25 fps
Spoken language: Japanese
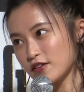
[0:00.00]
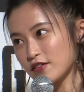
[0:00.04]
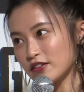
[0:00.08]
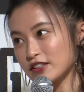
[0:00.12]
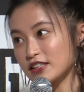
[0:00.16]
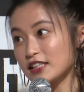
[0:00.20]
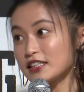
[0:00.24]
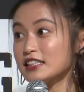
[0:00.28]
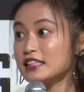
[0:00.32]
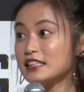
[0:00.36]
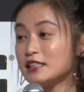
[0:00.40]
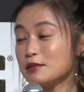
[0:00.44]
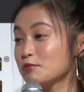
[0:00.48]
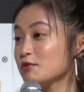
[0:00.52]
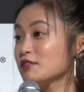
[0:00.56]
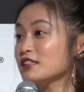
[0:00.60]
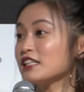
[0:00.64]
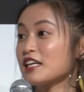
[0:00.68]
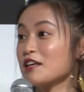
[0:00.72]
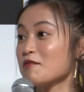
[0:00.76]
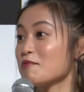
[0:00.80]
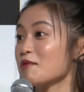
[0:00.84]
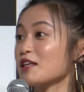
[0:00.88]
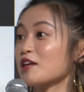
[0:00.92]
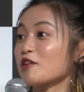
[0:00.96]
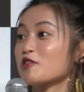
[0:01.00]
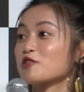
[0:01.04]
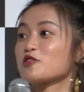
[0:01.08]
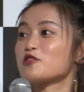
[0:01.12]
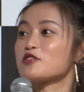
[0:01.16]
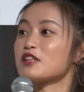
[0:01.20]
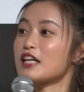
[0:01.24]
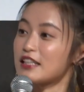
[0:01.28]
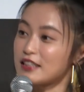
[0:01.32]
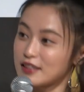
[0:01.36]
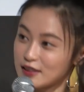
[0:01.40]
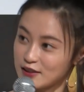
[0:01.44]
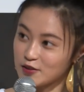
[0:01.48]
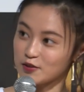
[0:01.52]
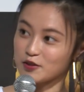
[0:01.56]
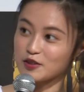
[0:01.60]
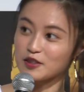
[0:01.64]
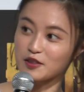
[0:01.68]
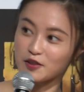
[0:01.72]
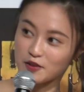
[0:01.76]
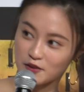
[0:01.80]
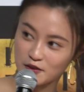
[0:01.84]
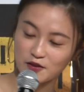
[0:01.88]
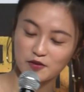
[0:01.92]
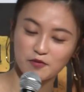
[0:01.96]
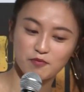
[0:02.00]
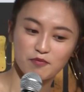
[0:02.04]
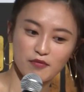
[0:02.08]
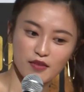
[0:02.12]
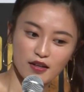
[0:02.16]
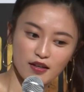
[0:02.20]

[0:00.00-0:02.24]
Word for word: 私自分で決めたことないんですよお仕事